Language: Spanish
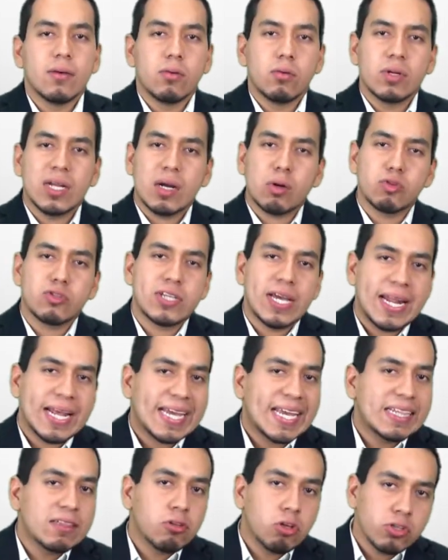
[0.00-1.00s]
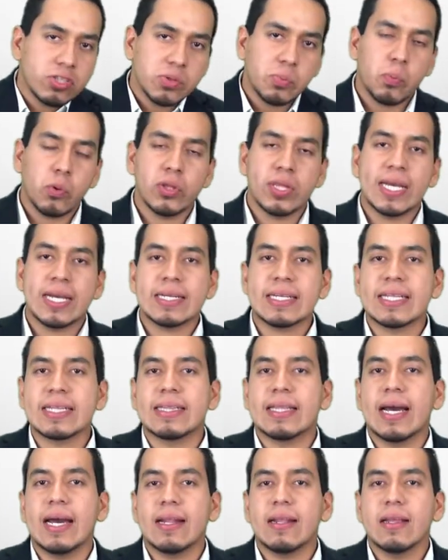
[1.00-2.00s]
una cuchara que no se podían
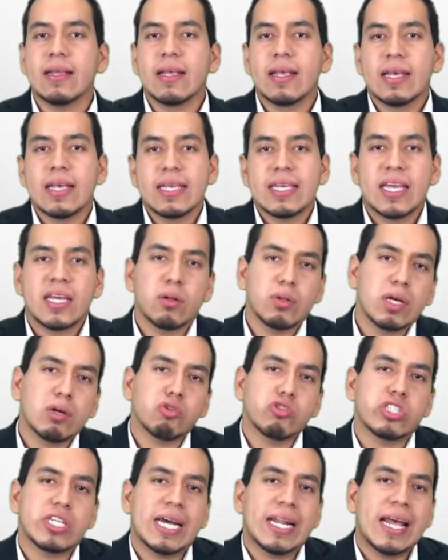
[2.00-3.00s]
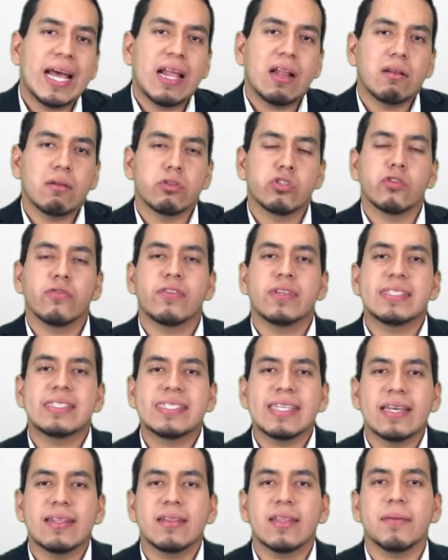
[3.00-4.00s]
quitar, y era una cuchara lo
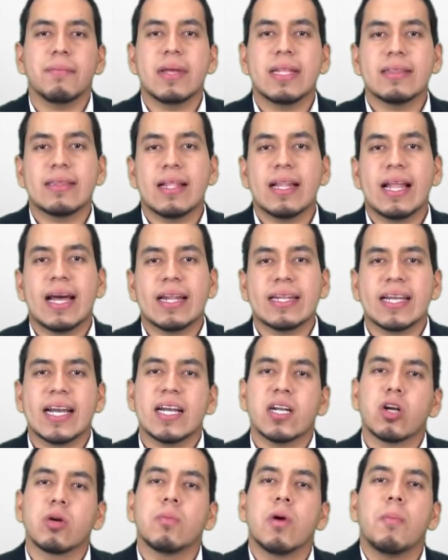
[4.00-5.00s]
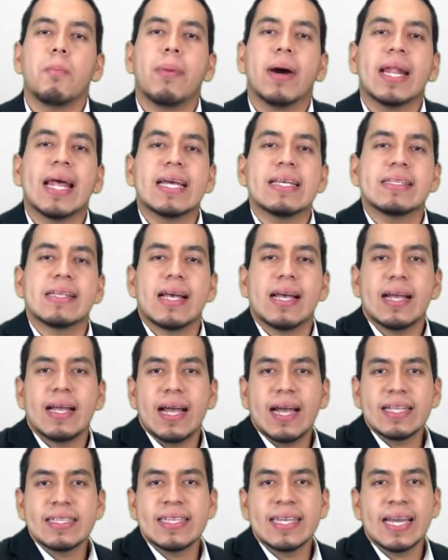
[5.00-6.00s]
suficientemente larga como para
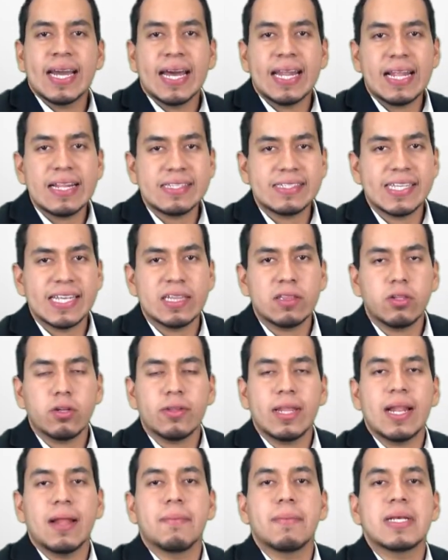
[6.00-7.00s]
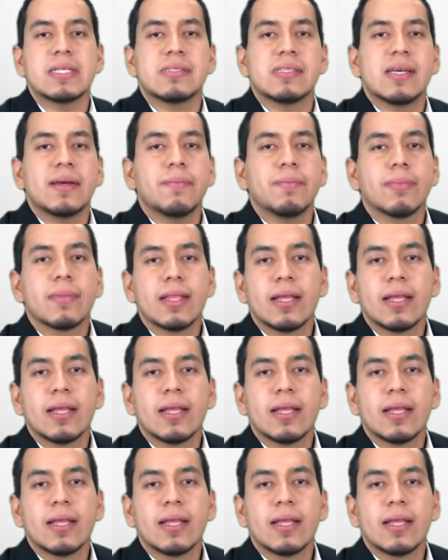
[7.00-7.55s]
llegar al centro de la mesa